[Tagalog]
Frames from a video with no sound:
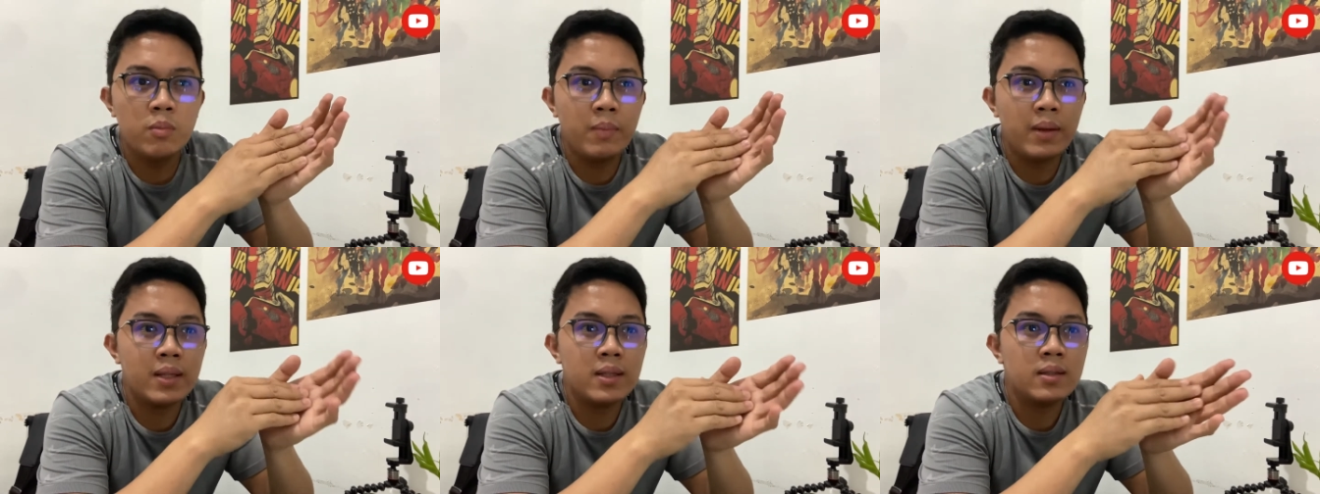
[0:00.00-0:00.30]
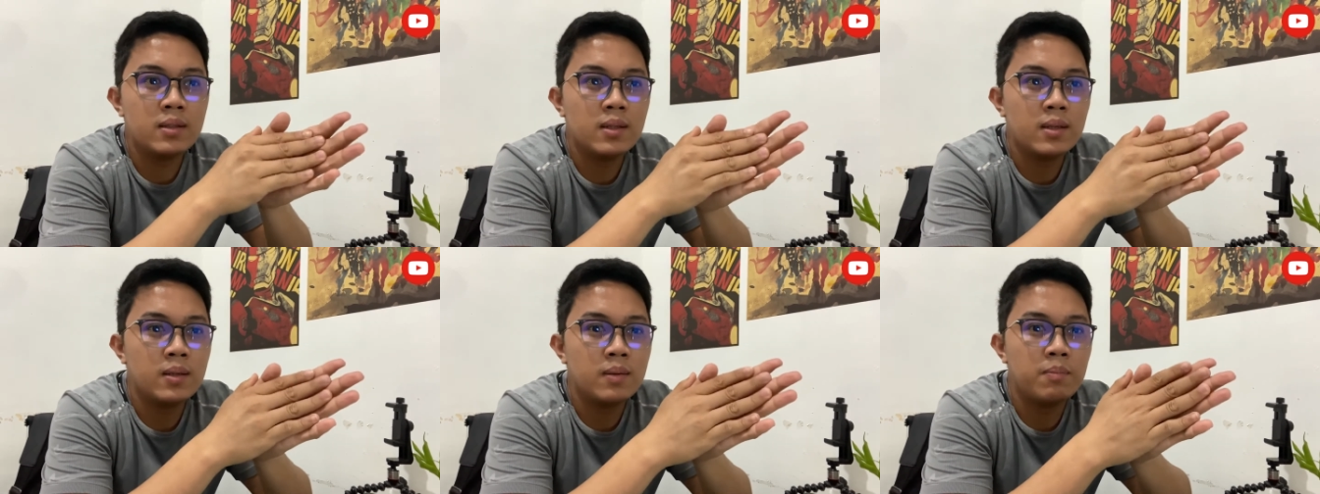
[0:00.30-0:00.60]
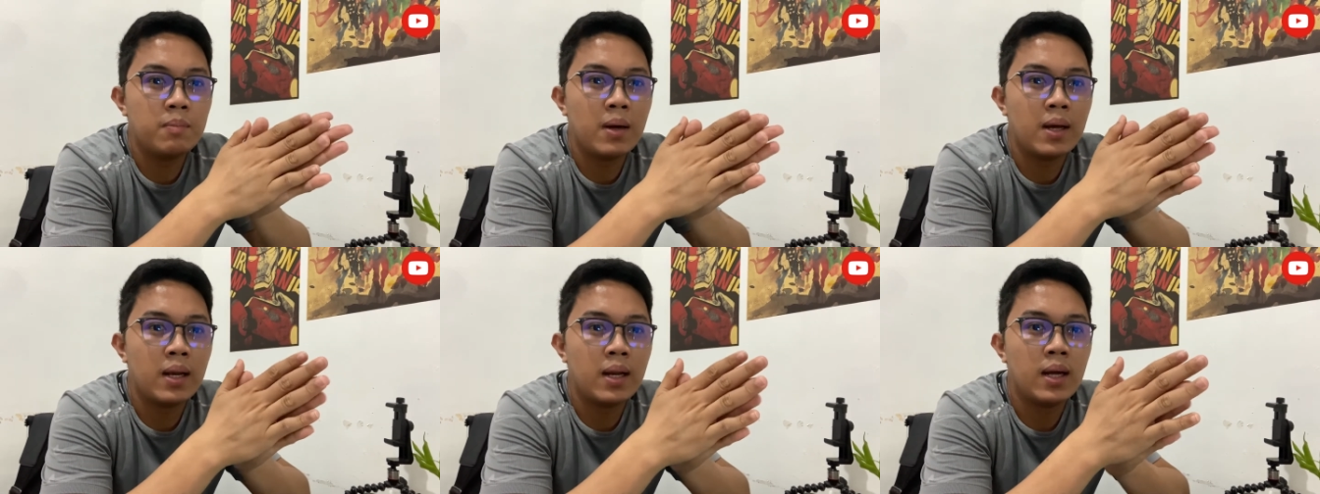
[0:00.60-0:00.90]
meat
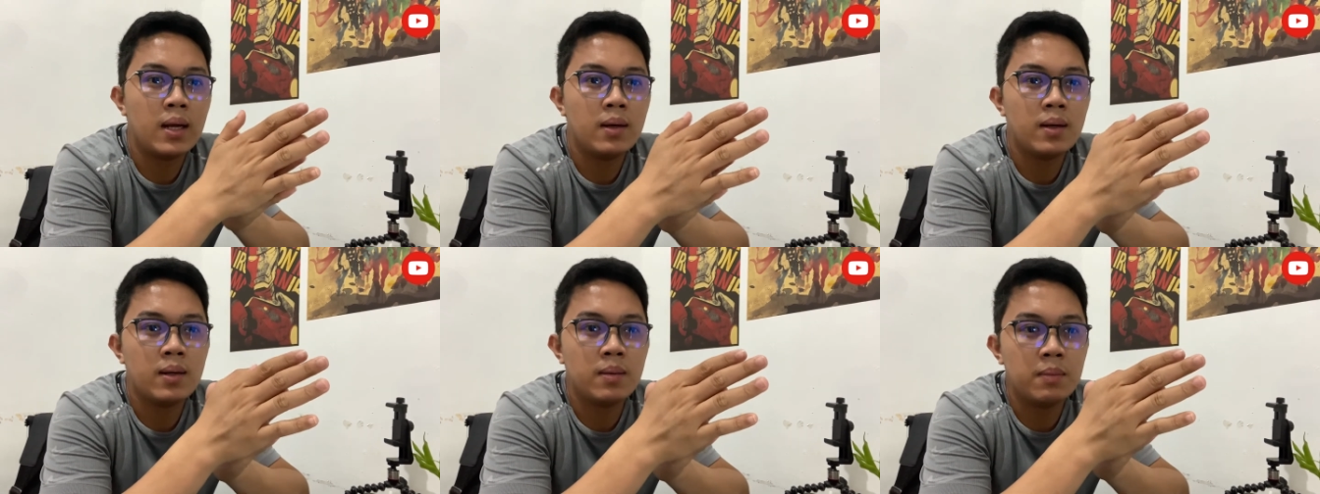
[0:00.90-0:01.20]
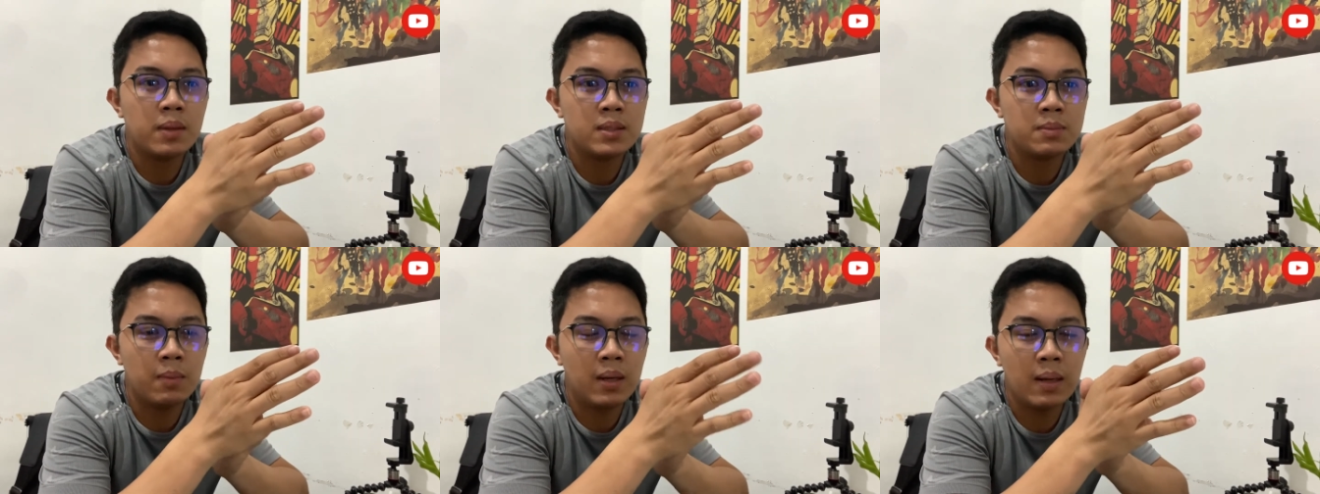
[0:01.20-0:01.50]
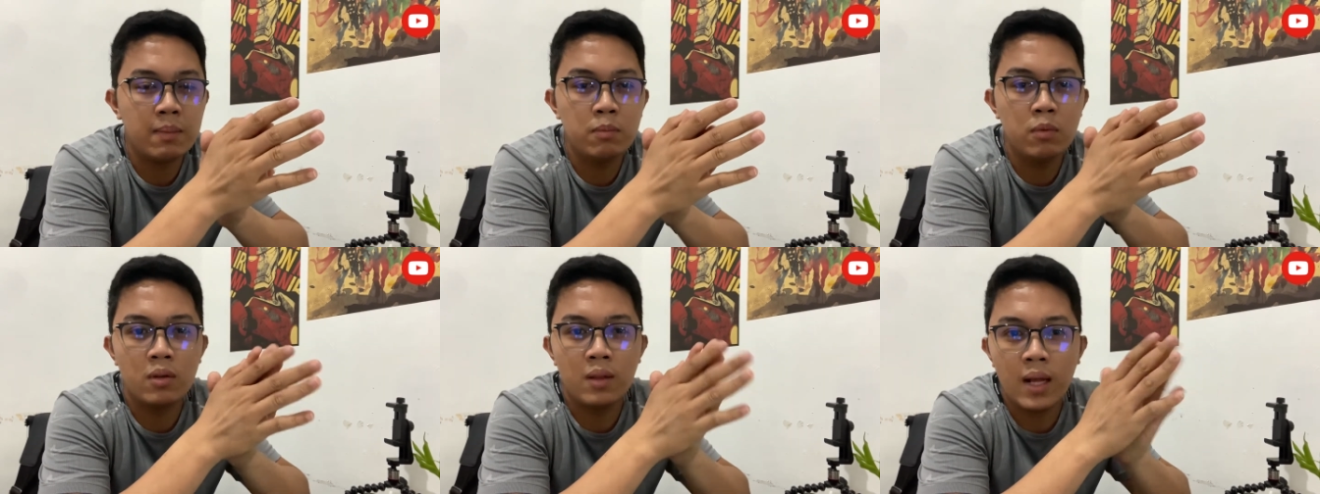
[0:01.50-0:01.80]
para mas
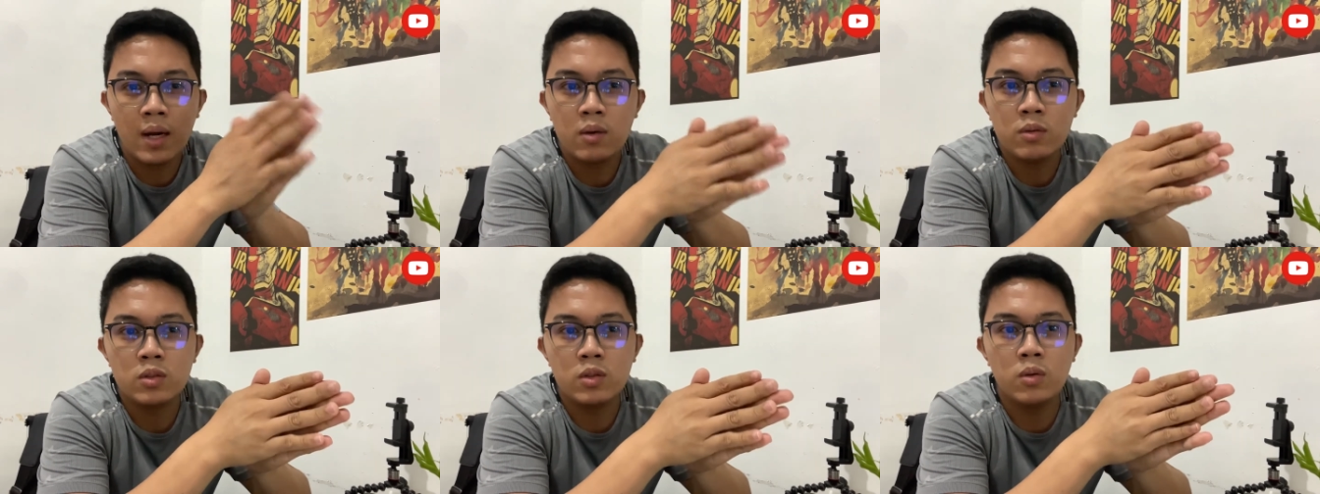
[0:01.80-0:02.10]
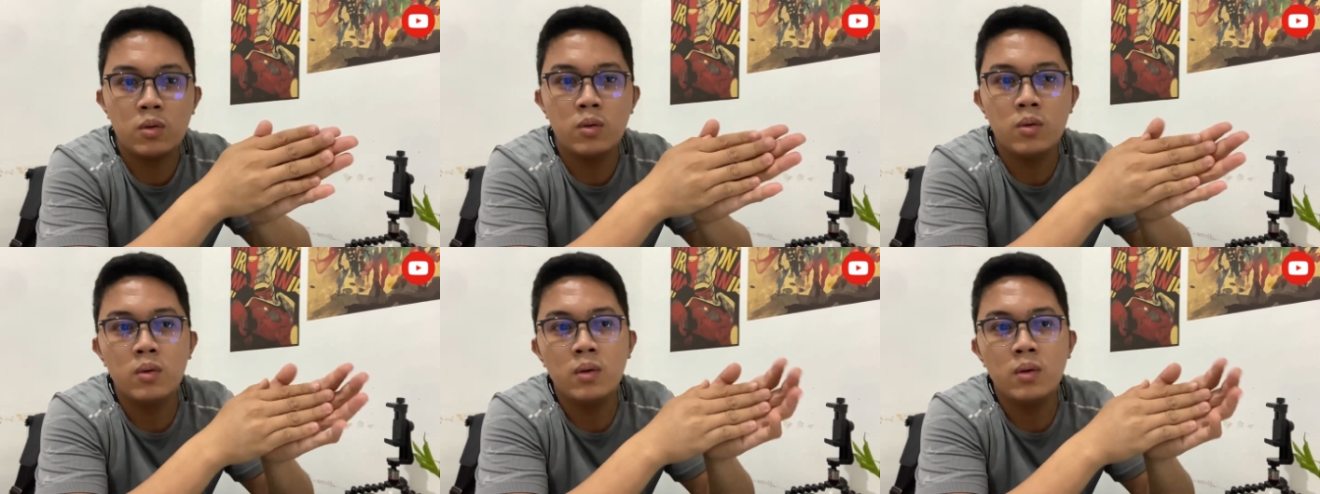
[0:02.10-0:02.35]
malambot daw. So,